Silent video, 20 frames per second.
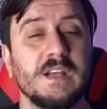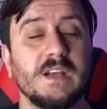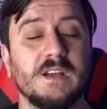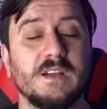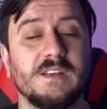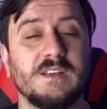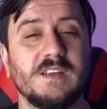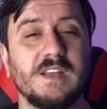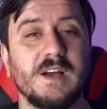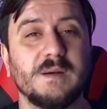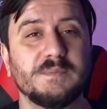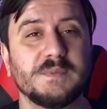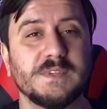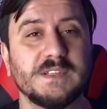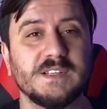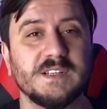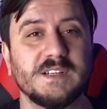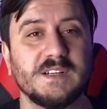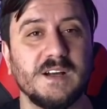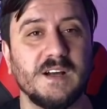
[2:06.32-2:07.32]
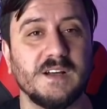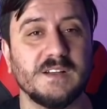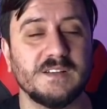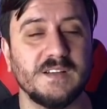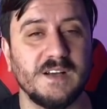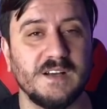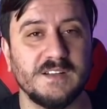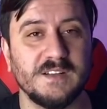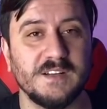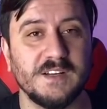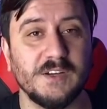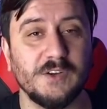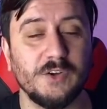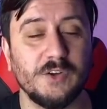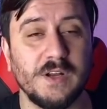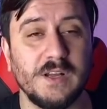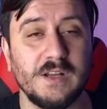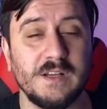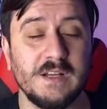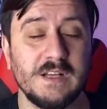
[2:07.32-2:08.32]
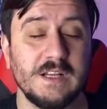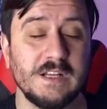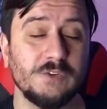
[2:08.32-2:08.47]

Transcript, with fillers: yaptıkları hatalara göre